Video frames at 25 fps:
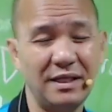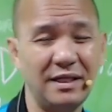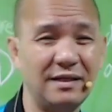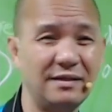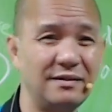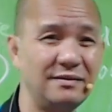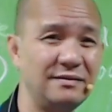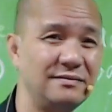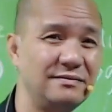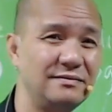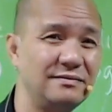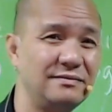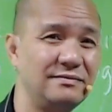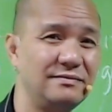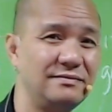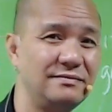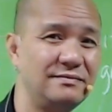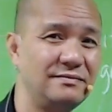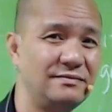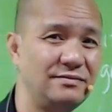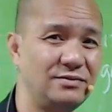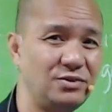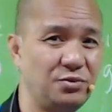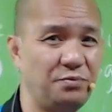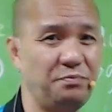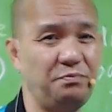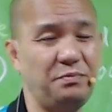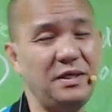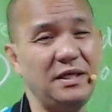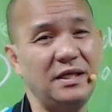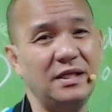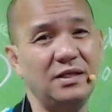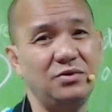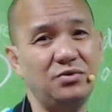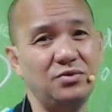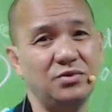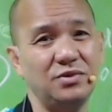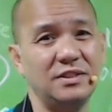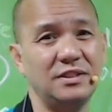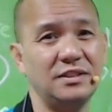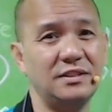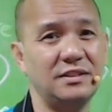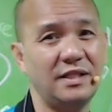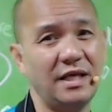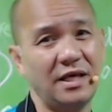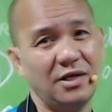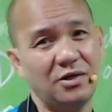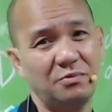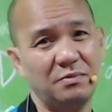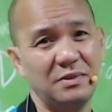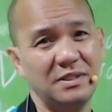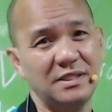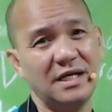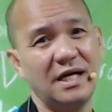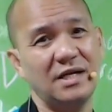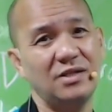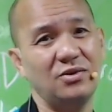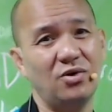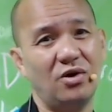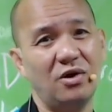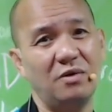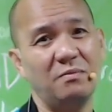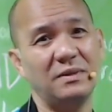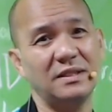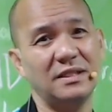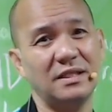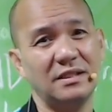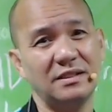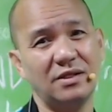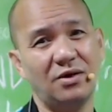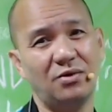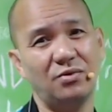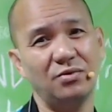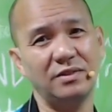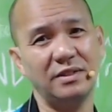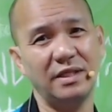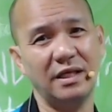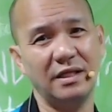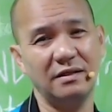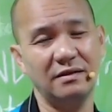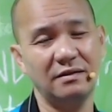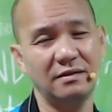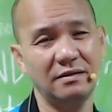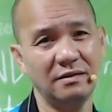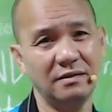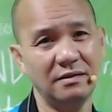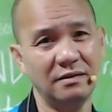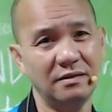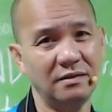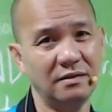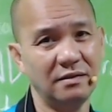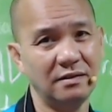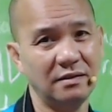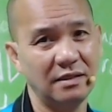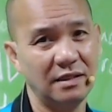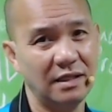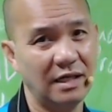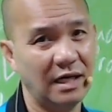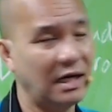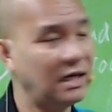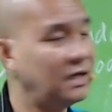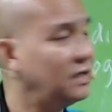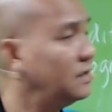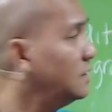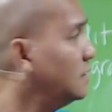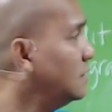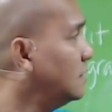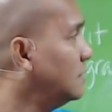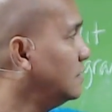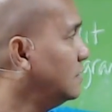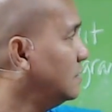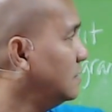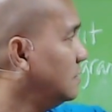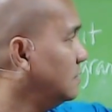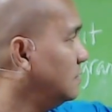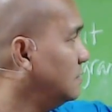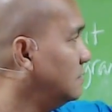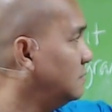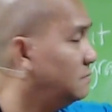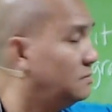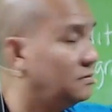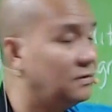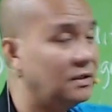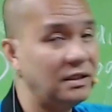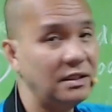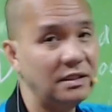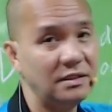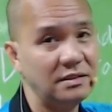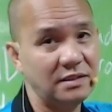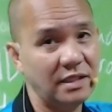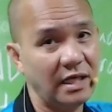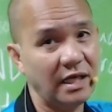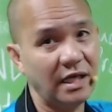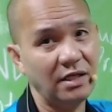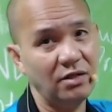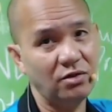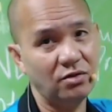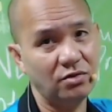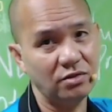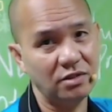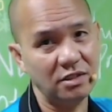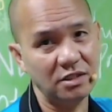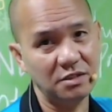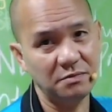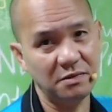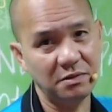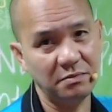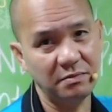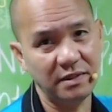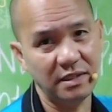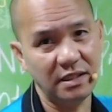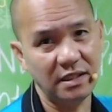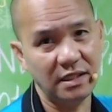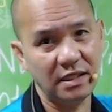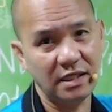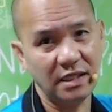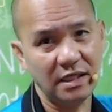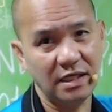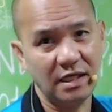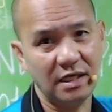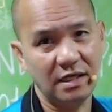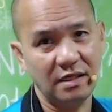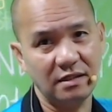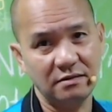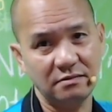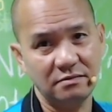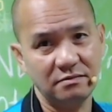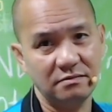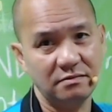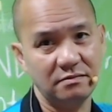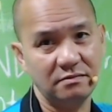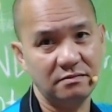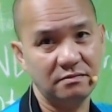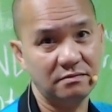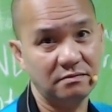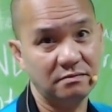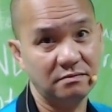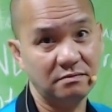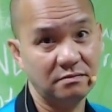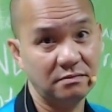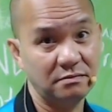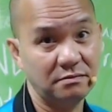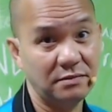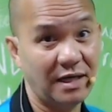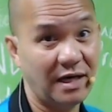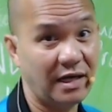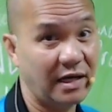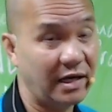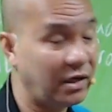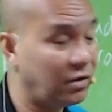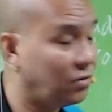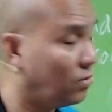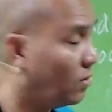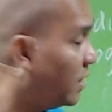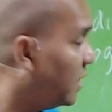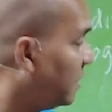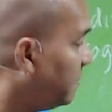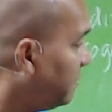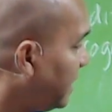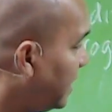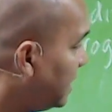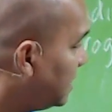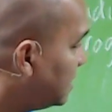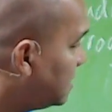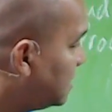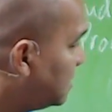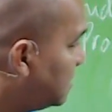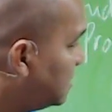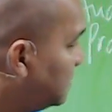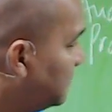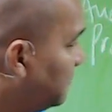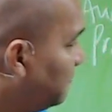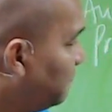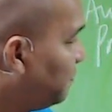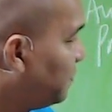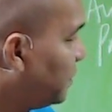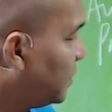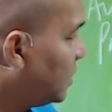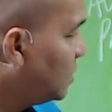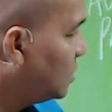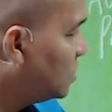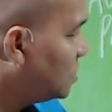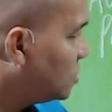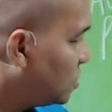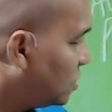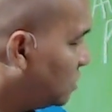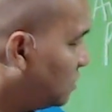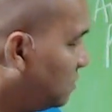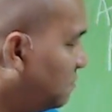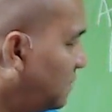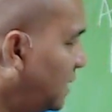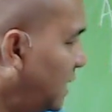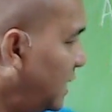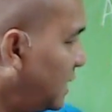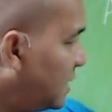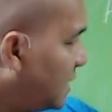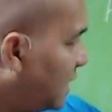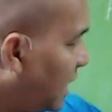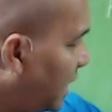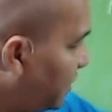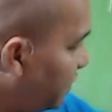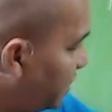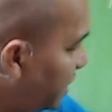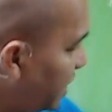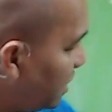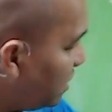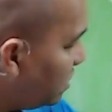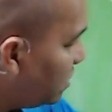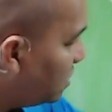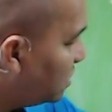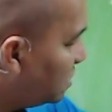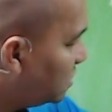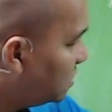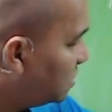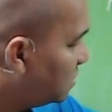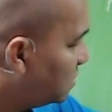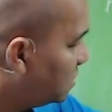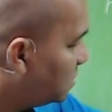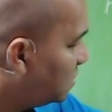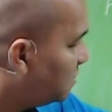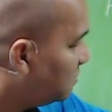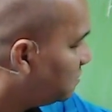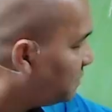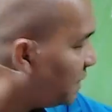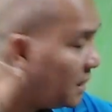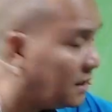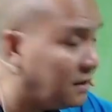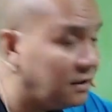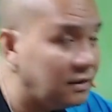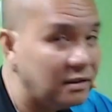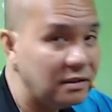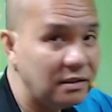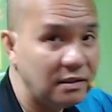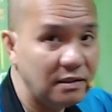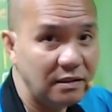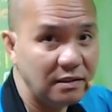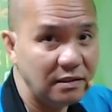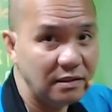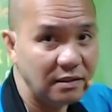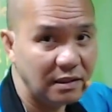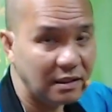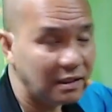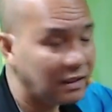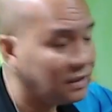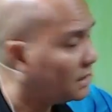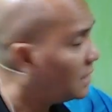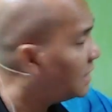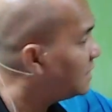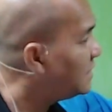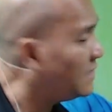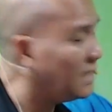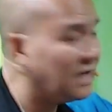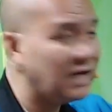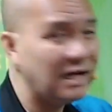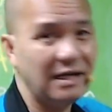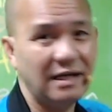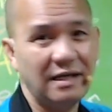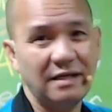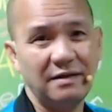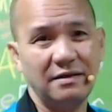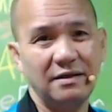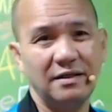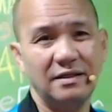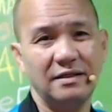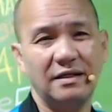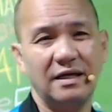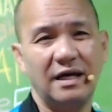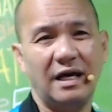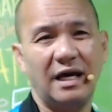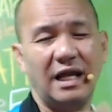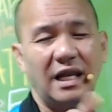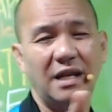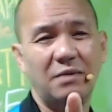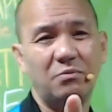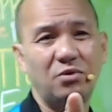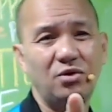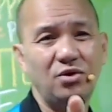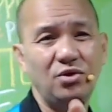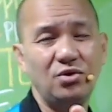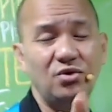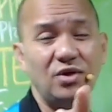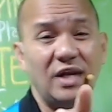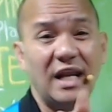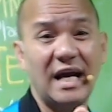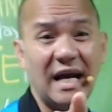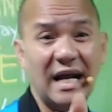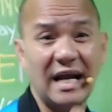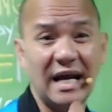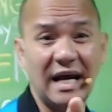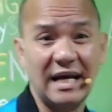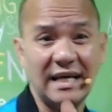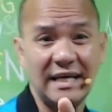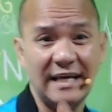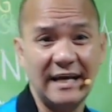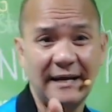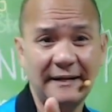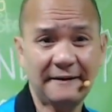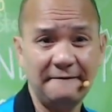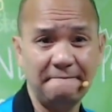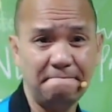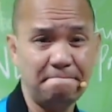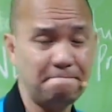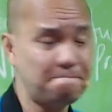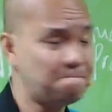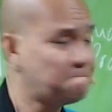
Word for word: ng subpina duces tecum, masyado kang matatakutin. Ha? Second notice, magbigay ka ng mga requirements. So, balik tayo rito. Pag, kasi, alam mo yung lagayan,